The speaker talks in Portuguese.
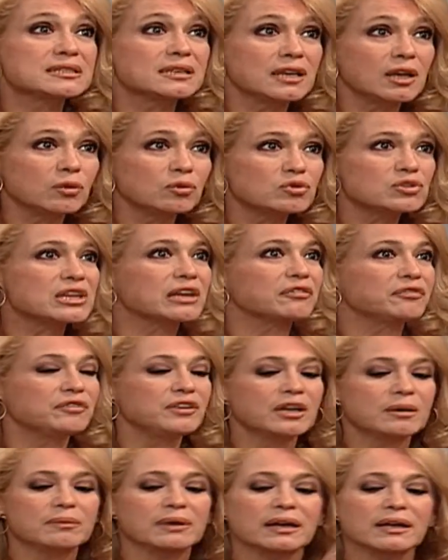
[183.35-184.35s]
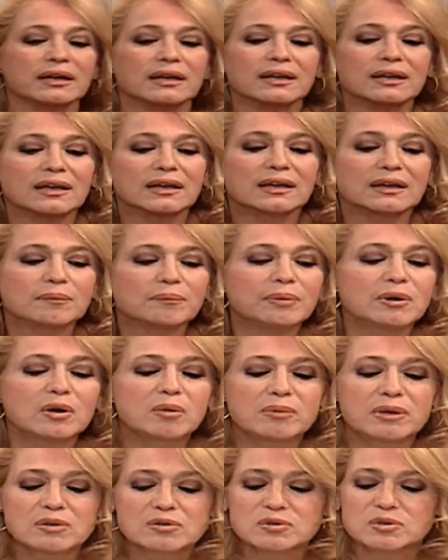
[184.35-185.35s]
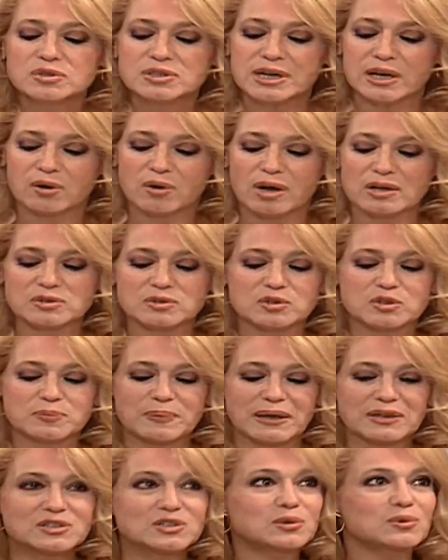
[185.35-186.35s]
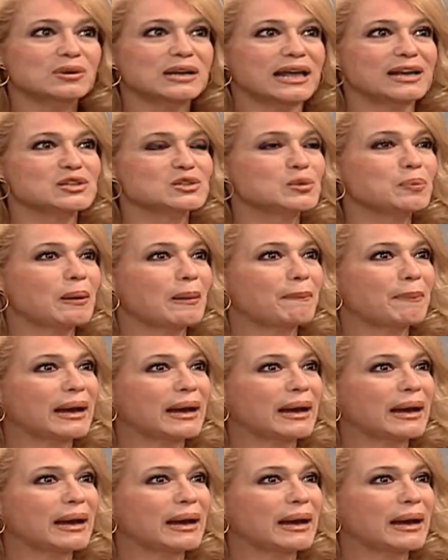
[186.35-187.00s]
Se não os da firma, pelo menos os negócios particulares do